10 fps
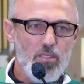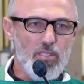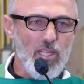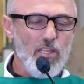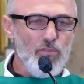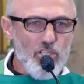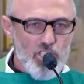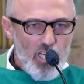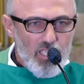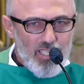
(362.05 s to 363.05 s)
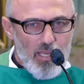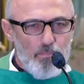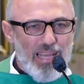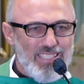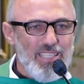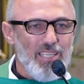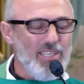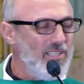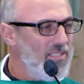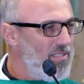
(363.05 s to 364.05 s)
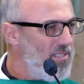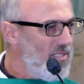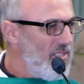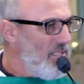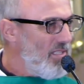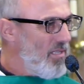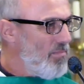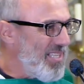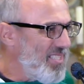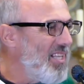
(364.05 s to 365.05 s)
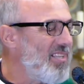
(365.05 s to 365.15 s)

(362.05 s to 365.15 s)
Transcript: C'est un évangile qui est basique, parce